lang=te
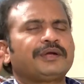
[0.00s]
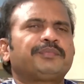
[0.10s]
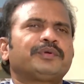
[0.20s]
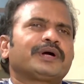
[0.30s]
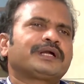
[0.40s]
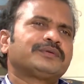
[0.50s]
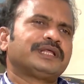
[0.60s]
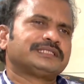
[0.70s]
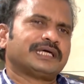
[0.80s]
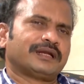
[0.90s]
మాకు ఇప్పుడు ఒకటి
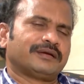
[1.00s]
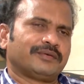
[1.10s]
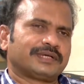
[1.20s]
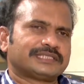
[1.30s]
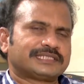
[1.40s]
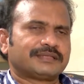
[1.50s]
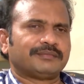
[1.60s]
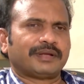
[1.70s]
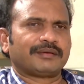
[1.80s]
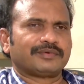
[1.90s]
ఉన్నది సార్ ఒక
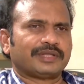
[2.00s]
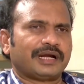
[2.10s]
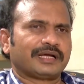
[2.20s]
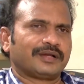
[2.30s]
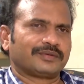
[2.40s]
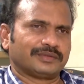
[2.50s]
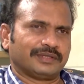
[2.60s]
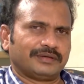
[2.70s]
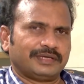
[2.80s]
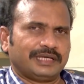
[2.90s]
సిస్టమ్ మనం ఉదాహరణకు
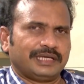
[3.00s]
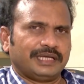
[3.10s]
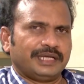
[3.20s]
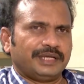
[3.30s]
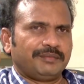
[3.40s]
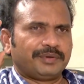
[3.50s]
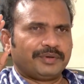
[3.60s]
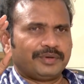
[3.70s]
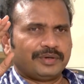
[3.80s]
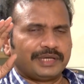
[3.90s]
అనుకుందాం
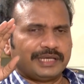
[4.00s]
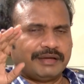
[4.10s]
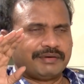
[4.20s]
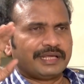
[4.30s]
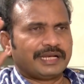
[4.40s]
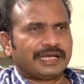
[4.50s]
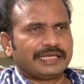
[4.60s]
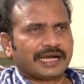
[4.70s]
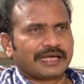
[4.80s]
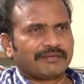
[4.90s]
ఇప్పుడు ఎవరైనా
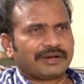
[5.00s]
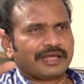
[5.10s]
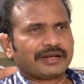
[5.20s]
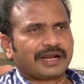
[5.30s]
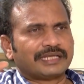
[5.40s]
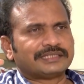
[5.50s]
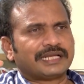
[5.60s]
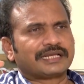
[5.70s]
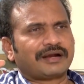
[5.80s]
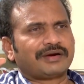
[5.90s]
ఈ అగ్రవర్ణాల
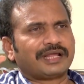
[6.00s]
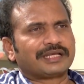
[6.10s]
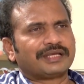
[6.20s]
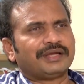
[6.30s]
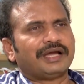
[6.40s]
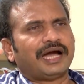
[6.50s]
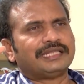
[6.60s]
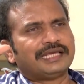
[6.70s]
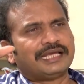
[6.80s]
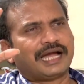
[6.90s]
రాజ్యానికి రావడానికి
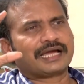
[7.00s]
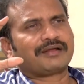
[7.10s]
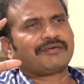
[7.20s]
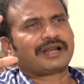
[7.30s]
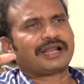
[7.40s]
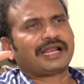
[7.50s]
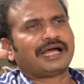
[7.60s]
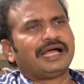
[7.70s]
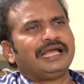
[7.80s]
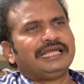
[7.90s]
అదే
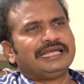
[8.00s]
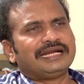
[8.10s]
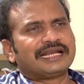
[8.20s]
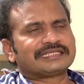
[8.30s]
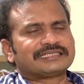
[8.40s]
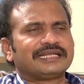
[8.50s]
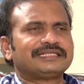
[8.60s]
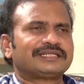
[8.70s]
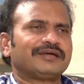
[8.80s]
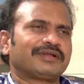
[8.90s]
అగ్రవర్ణాల
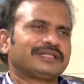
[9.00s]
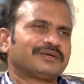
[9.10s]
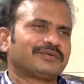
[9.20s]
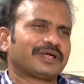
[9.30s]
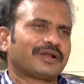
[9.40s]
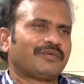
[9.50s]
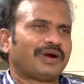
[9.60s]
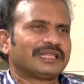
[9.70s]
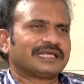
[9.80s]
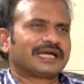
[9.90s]
ఇండస్ట్రియలిస్టులు ఎవరైతే ఉంటారో
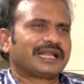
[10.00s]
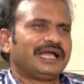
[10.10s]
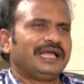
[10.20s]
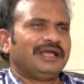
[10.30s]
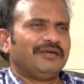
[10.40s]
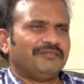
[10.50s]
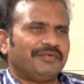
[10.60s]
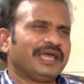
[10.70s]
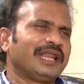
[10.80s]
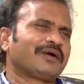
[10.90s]
వాళ్ళ దగ్గర
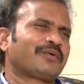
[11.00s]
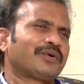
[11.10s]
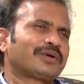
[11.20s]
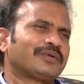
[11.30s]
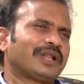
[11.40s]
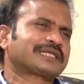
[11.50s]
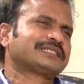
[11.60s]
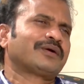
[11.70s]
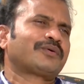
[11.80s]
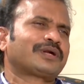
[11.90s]
వేల కోట్లు
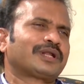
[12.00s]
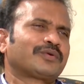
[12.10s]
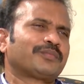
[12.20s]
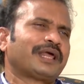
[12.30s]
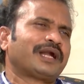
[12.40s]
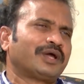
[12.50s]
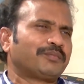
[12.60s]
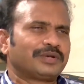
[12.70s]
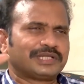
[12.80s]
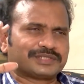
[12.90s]
లక్షల కోట్ల రూపాయల
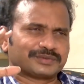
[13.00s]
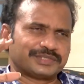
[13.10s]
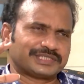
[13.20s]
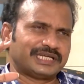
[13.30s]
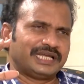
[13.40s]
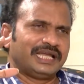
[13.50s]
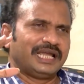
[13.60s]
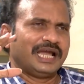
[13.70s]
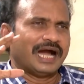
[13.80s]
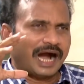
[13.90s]
డబ్బులు తీసుకొచ్చి
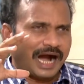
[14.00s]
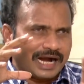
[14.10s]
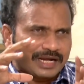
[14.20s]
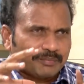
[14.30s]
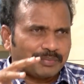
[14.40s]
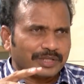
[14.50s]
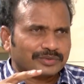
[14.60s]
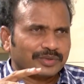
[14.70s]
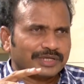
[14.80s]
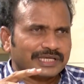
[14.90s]
ఆ
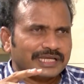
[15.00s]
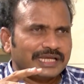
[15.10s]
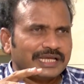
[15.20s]
డబ్బులతోటి